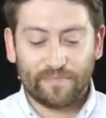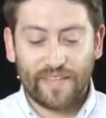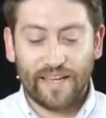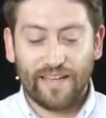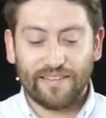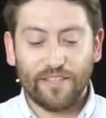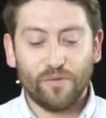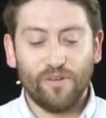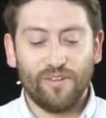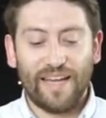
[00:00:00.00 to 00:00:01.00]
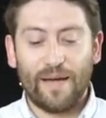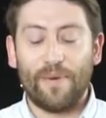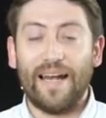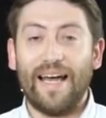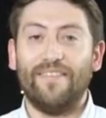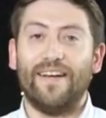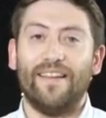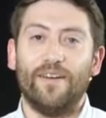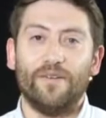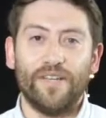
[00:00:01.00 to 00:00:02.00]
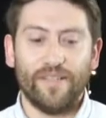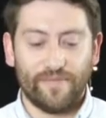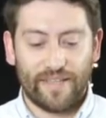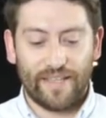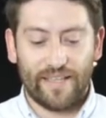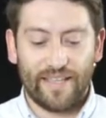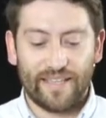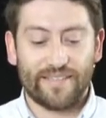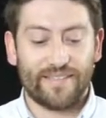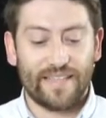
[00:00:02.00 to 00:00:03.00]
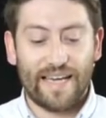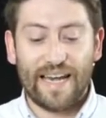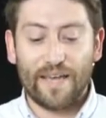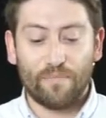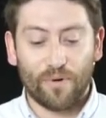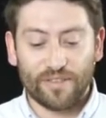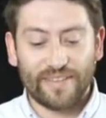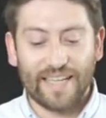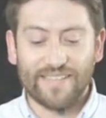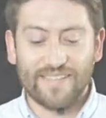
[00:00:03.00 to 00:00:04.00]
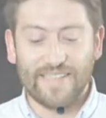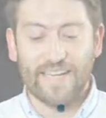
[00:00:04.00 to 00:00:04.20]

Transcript: el título de la palabra de hoy es La importancia